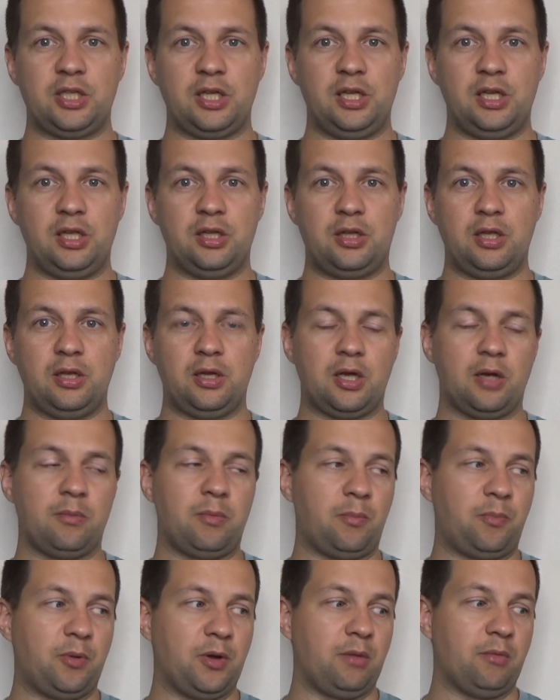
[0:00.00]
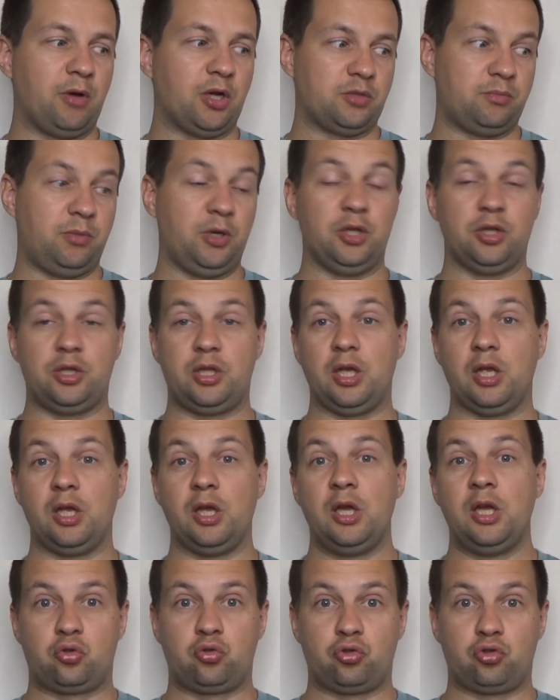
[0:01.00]
и ты как бы понимаешь, блин, ты
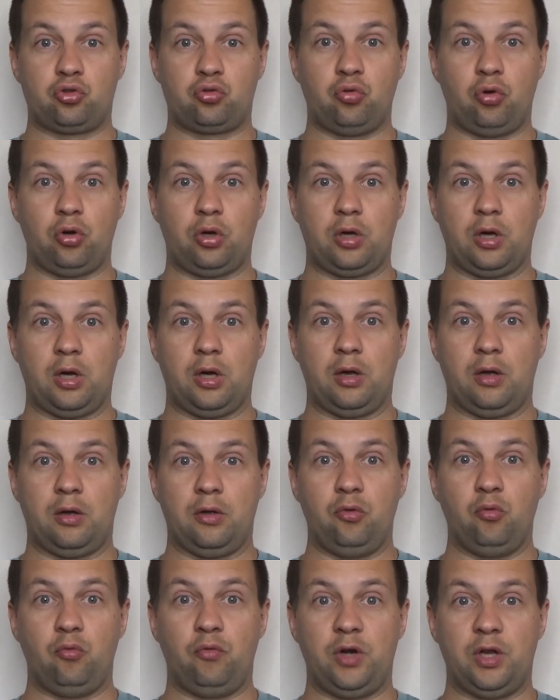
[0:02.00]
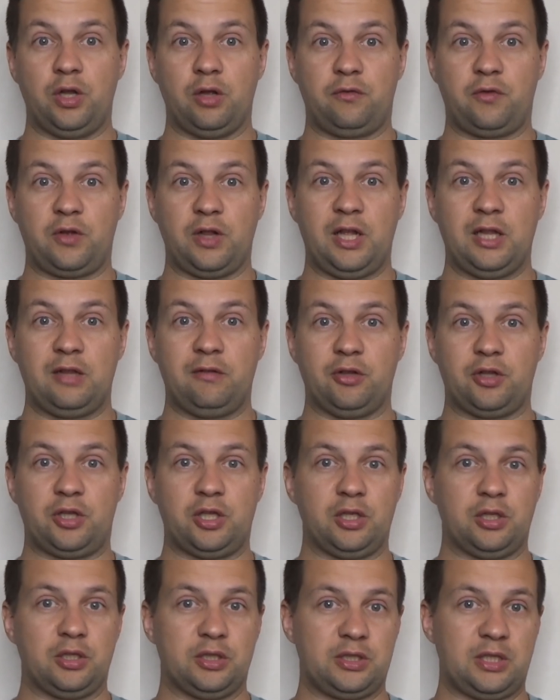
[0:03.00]
тут столько ну, в рынок вкладывал,
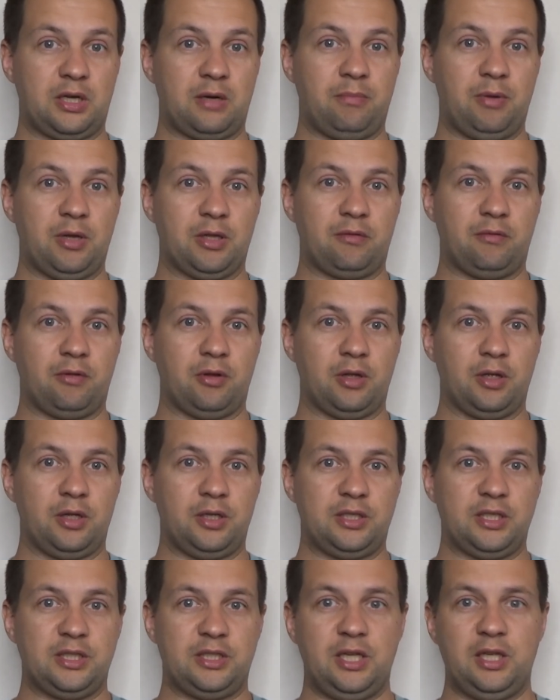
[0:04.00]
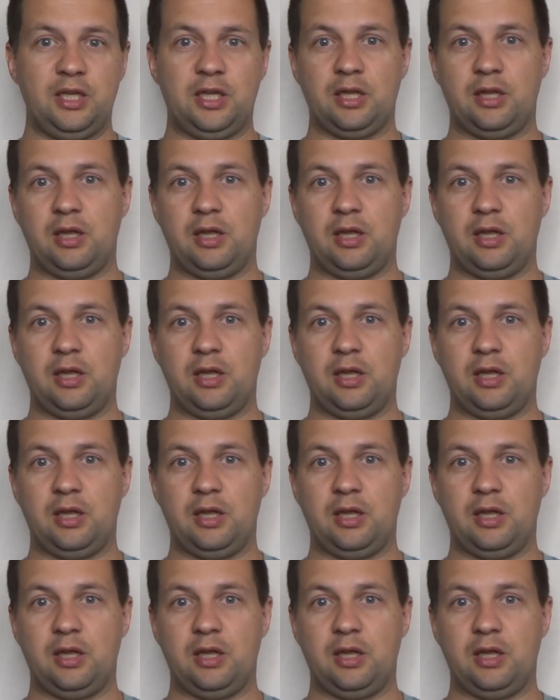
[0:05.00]
ты зарабатывал эти деньги,